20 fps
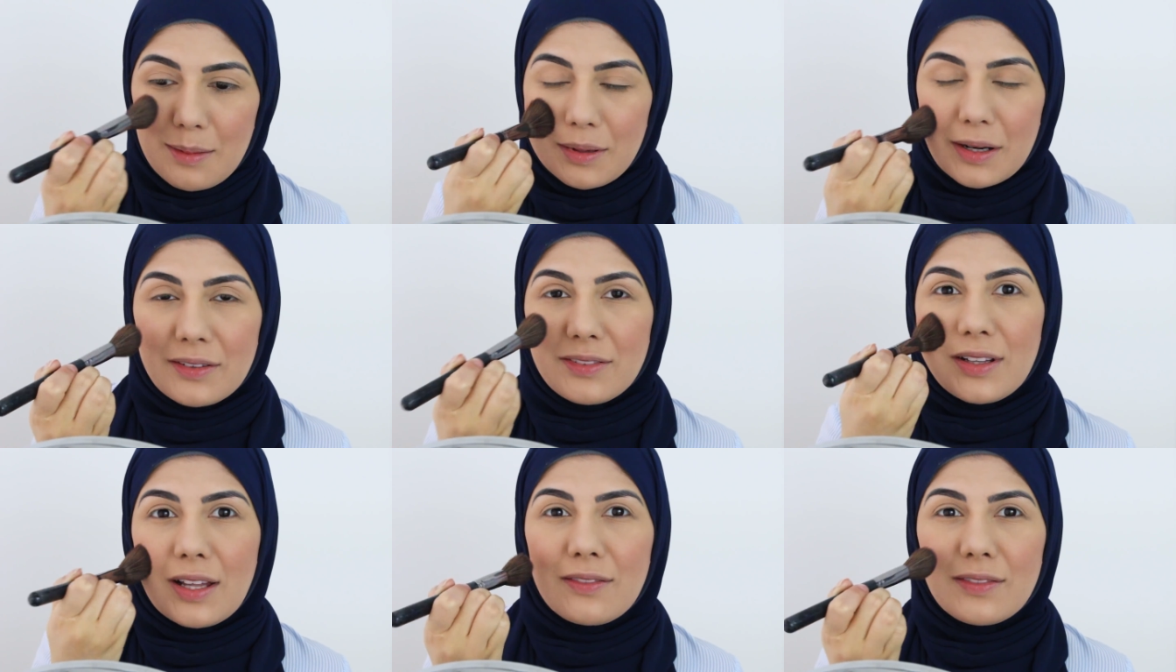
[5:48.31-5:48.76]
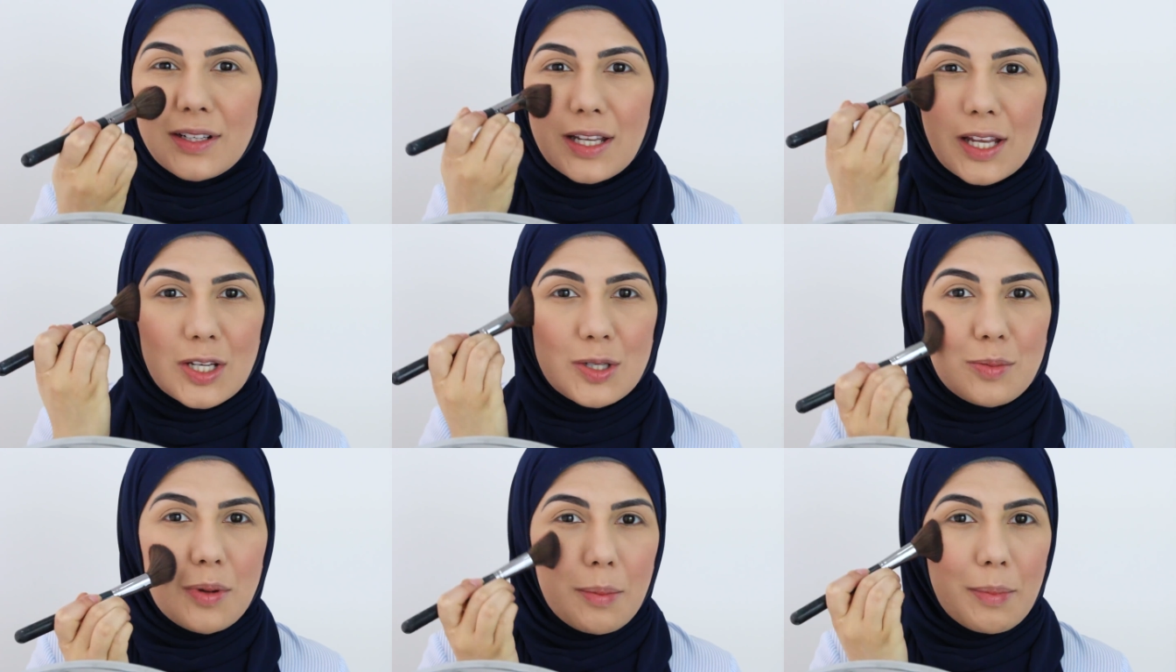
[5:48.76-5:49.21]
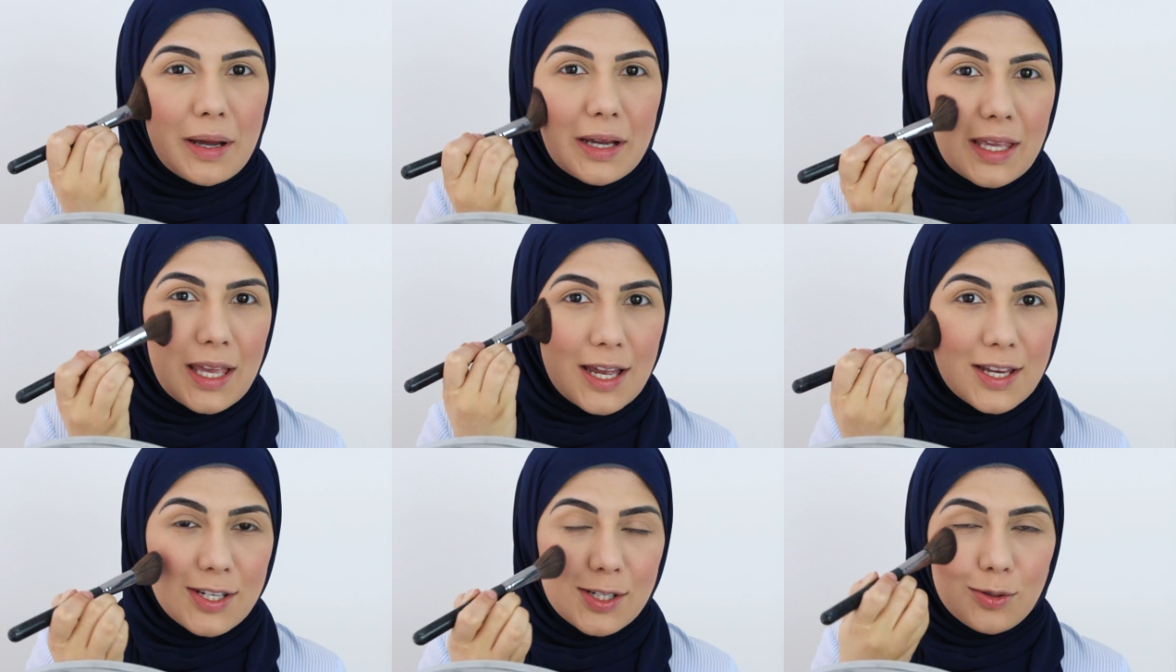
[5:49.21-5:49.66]
Pra falar a verdade, minha
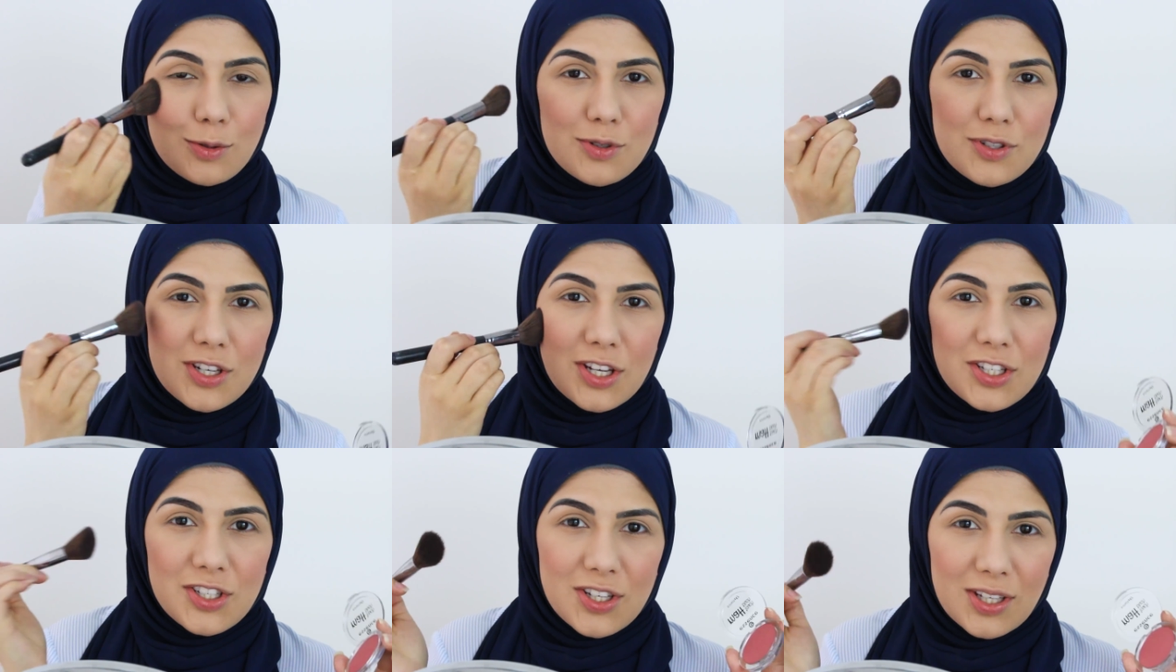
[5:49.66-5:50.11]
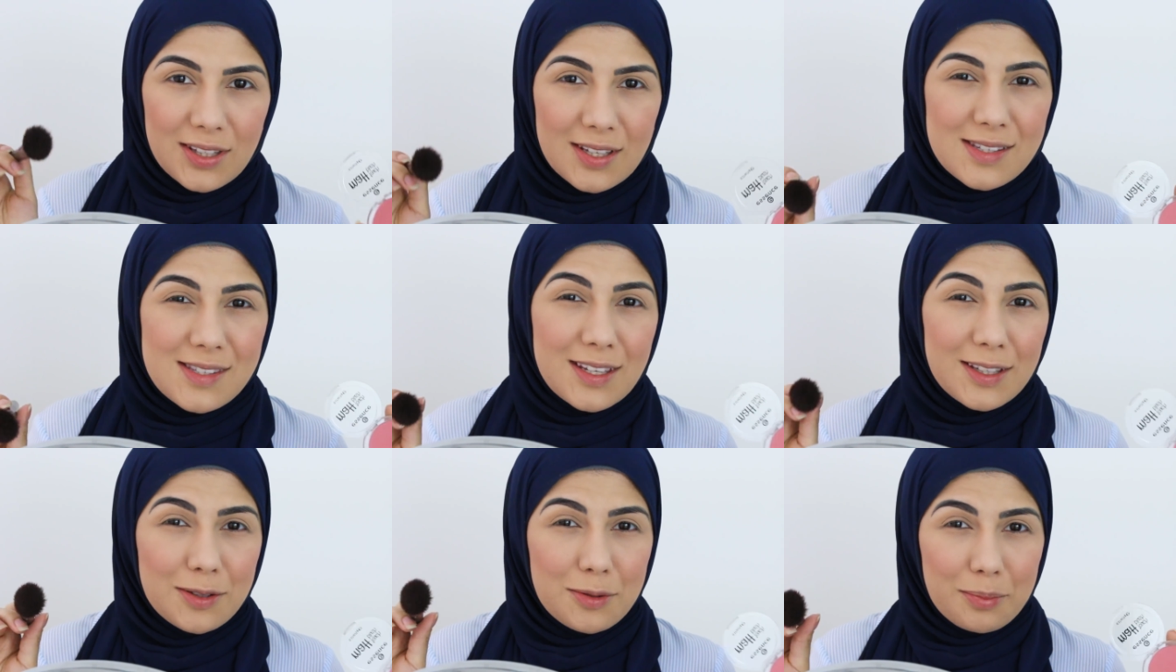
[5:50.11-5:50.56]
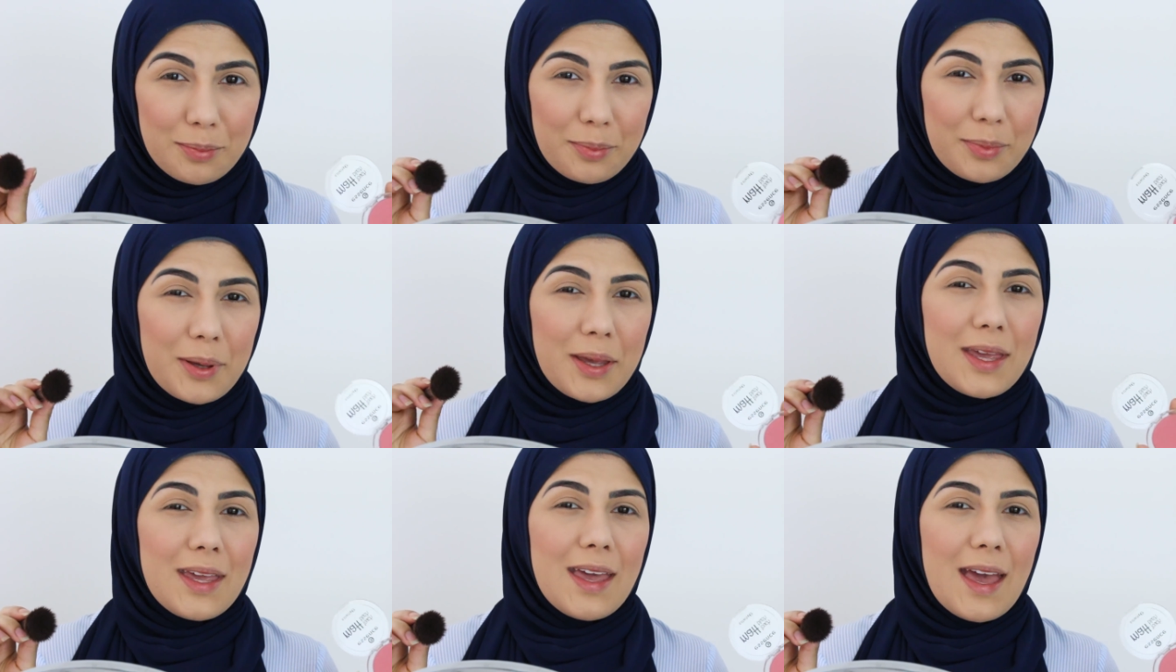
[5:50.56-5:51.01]
maquiagem do dia a dia tá sendo
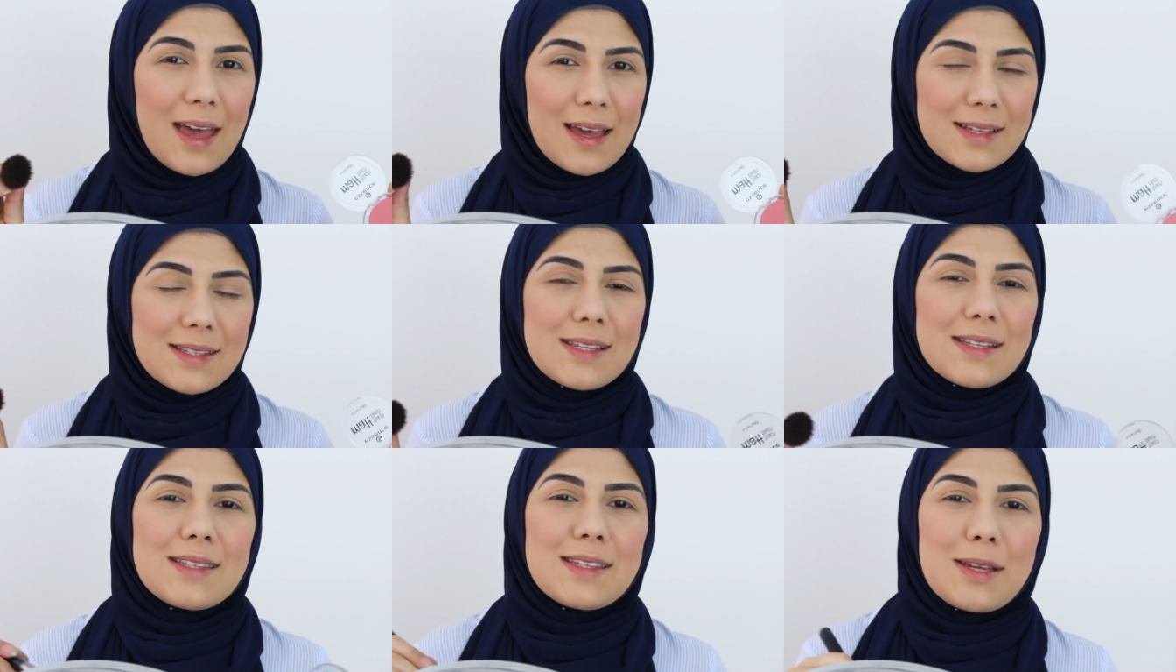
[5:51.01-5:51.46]
bem essa,